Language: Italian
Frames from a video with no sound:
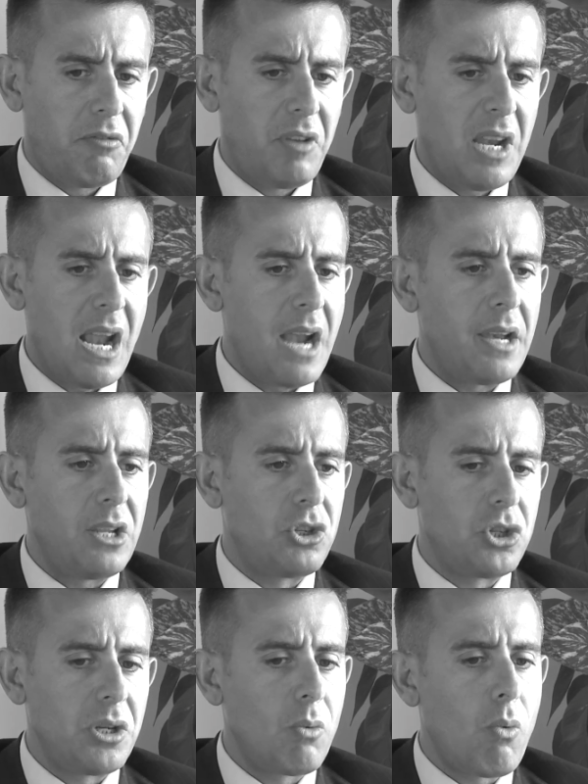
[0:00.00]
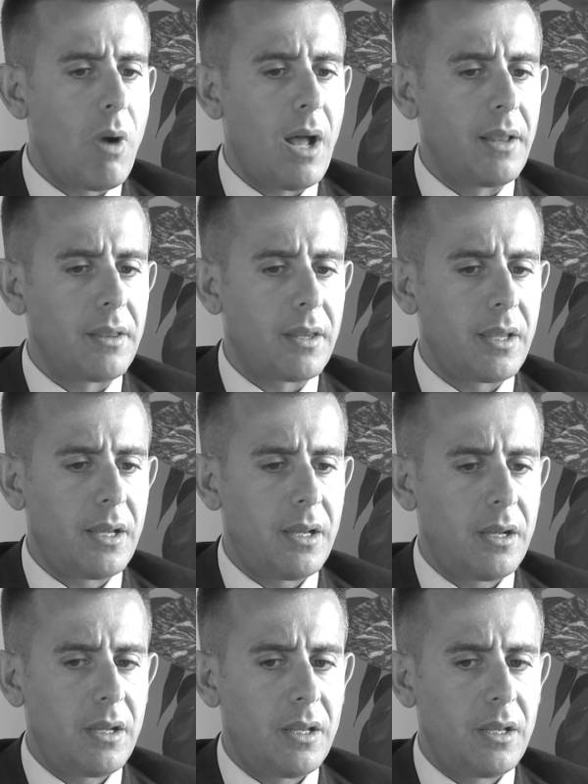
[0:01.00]
fine anni
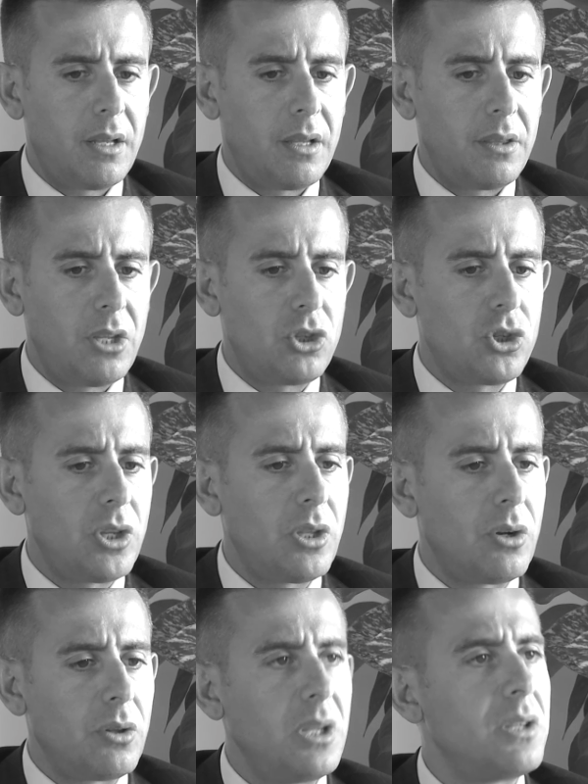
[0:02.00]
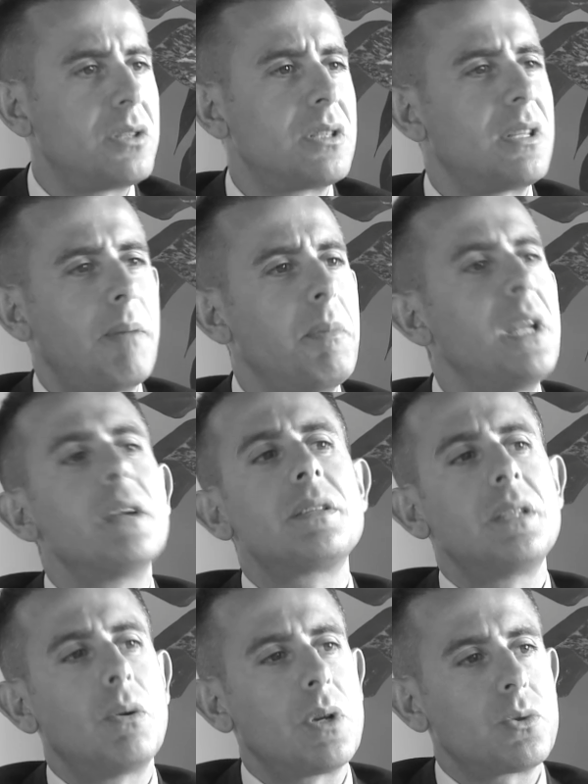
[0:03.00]
50 eh, decidono di
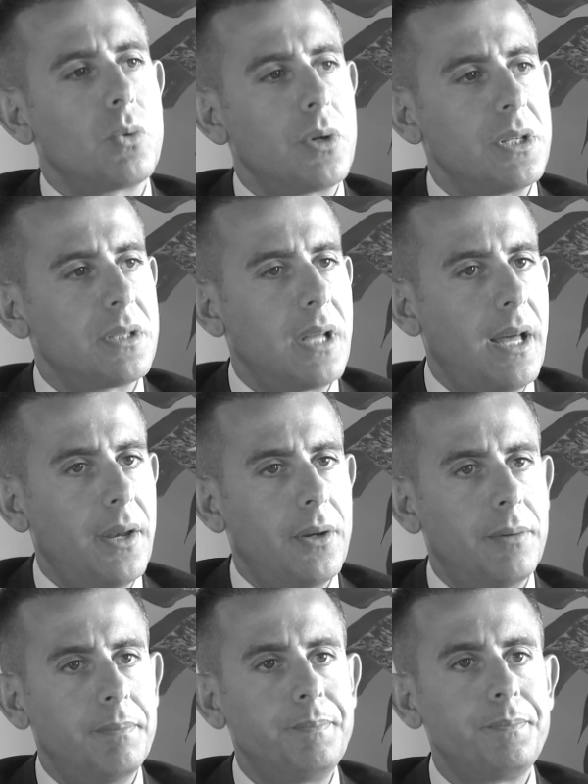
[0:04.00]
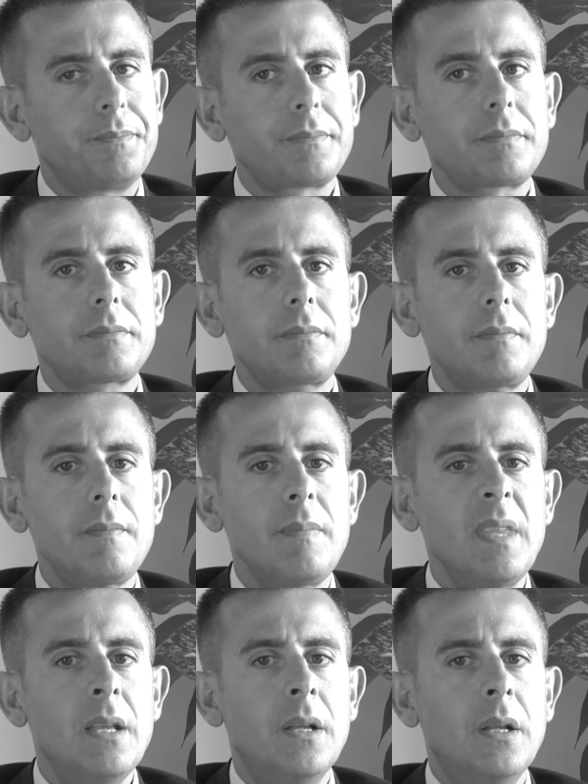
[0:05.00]
stabilirsi qua su Oristano
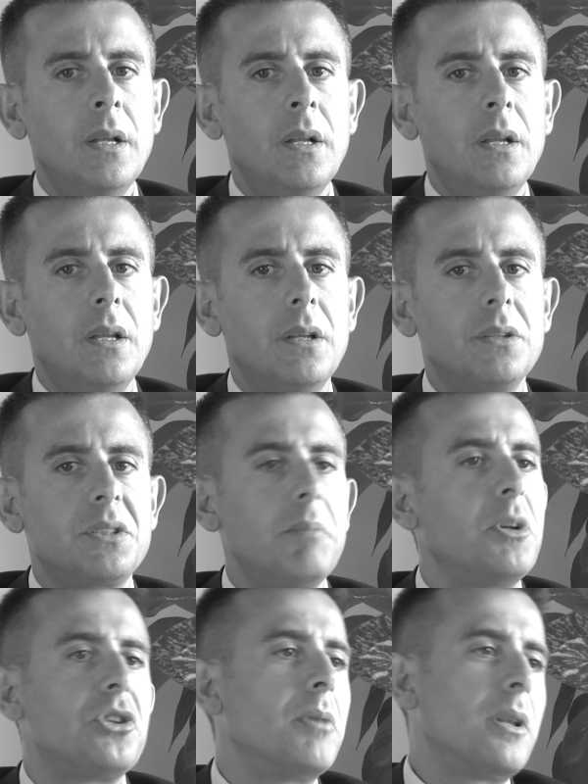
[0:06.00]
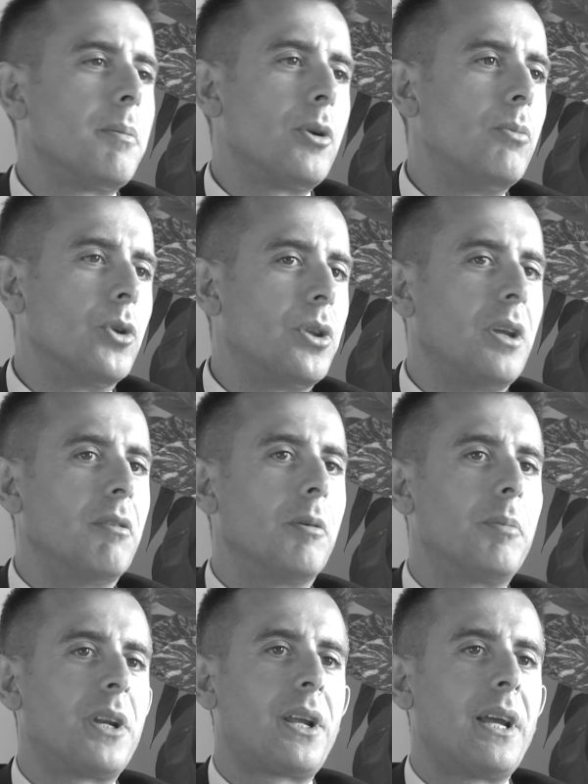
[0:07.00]
eh, semplicemente per un motivo,
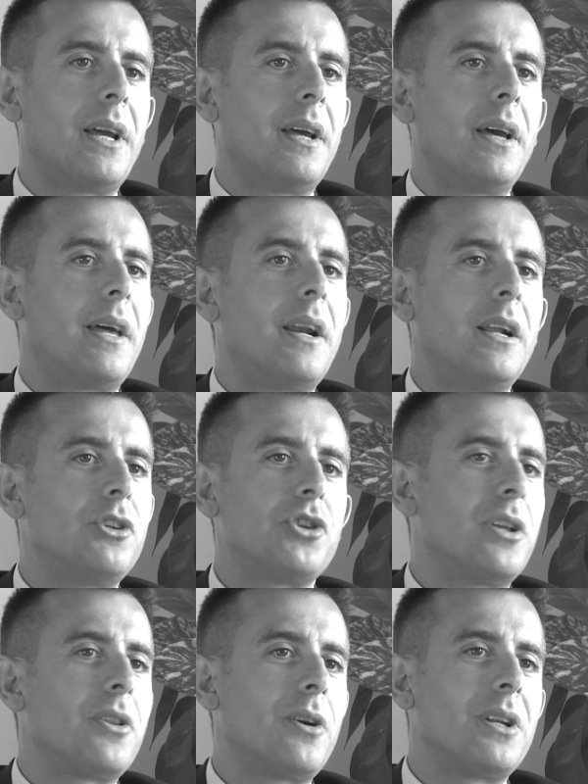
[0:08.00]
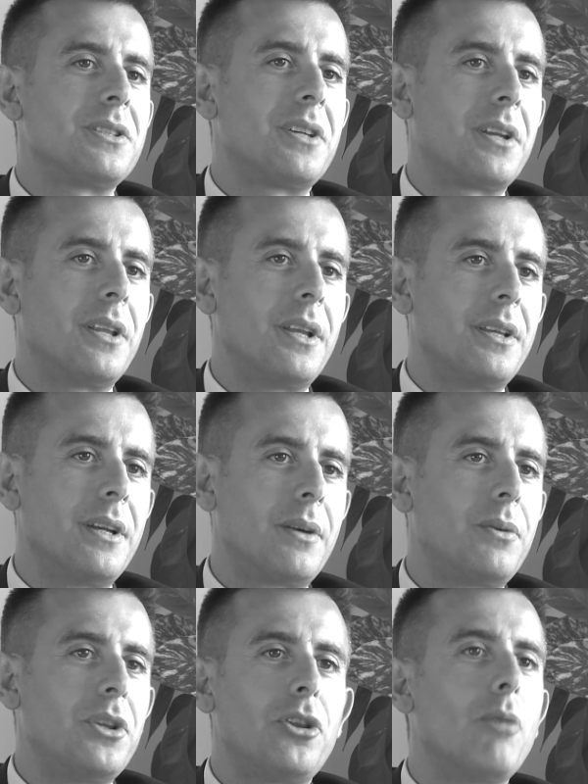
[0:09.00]
perché era al centro della Sardegna,
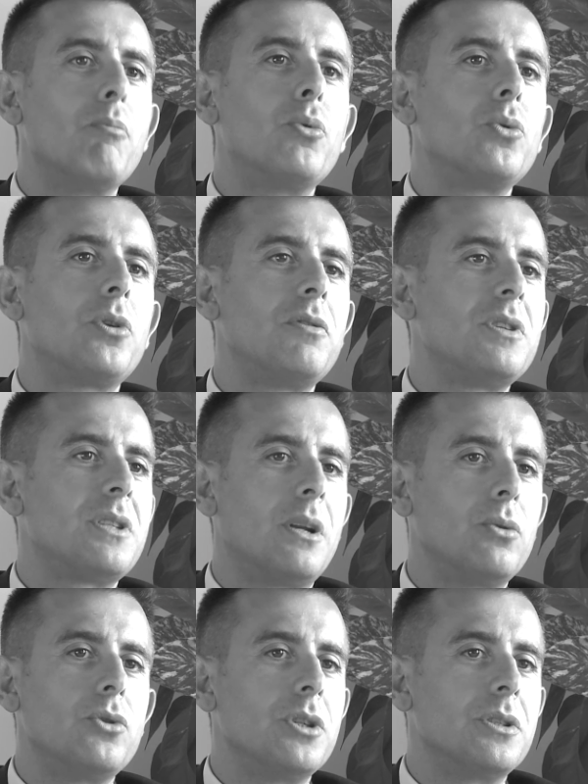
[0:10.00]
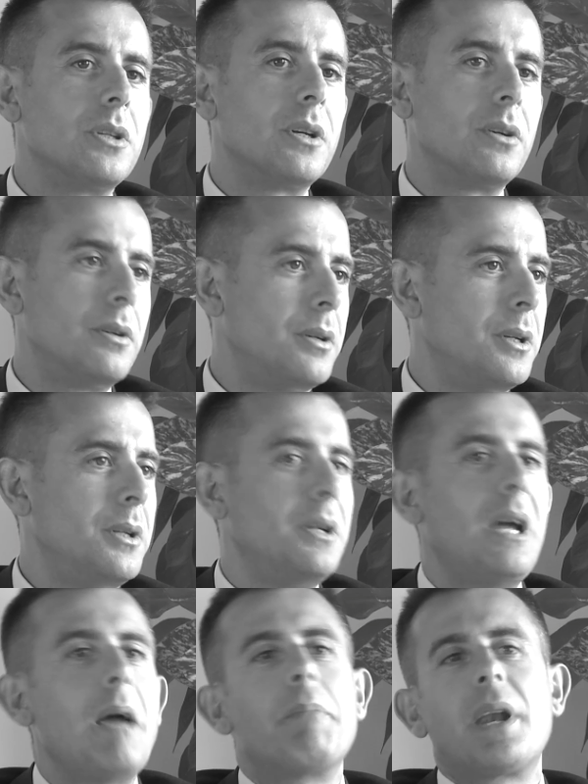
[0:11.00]
quindi da un punto di vista logistico
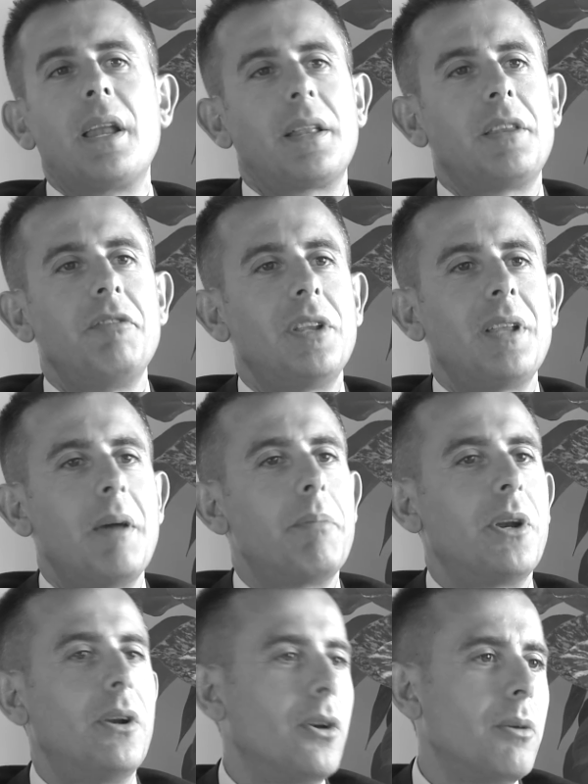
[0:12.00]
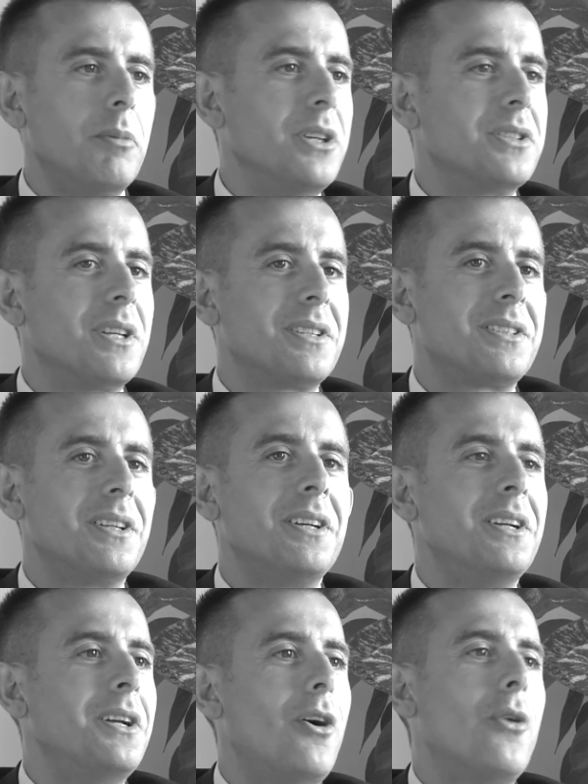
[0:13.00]
e per le attività e per il loro business
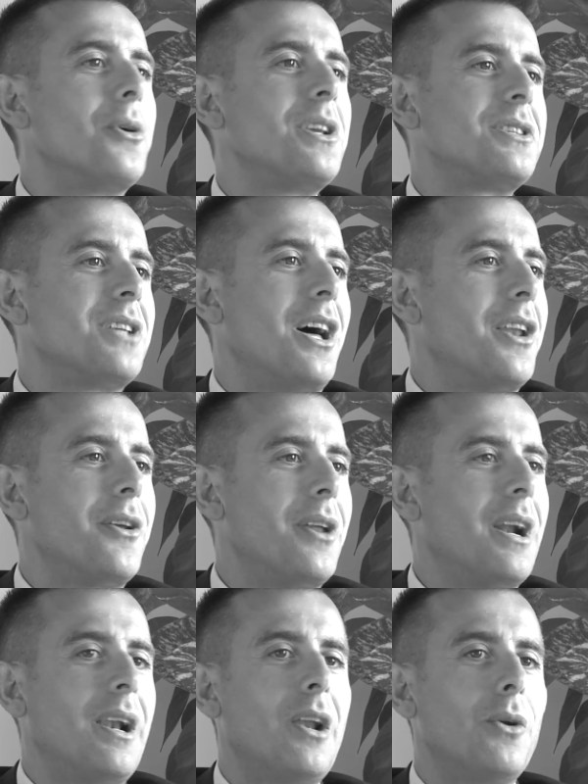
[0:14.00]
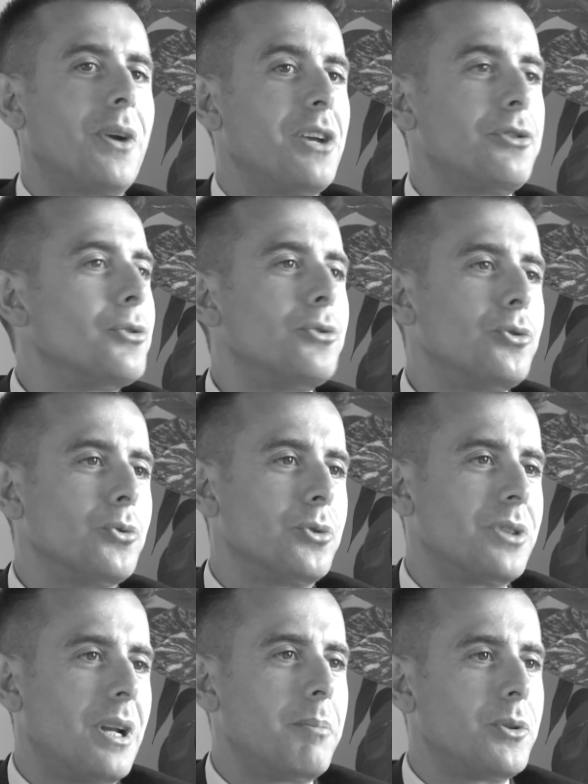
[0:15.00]
Oristano era la location
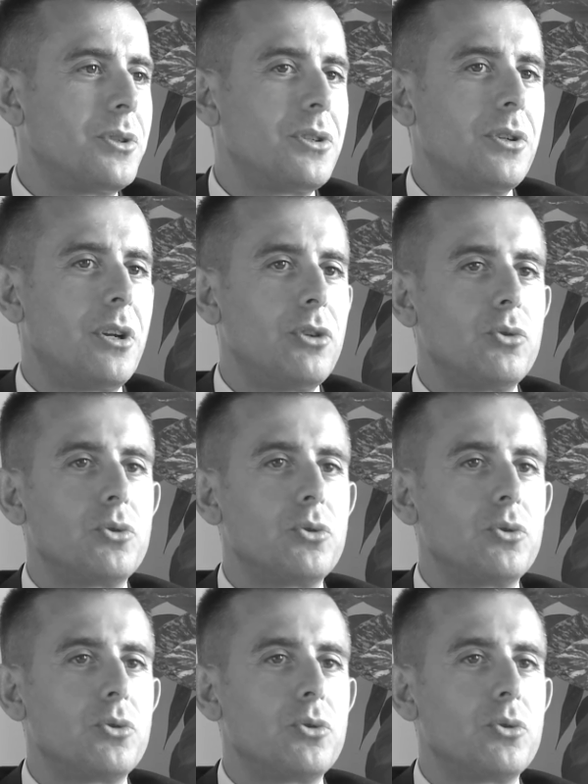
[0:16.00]
giusta, la posizione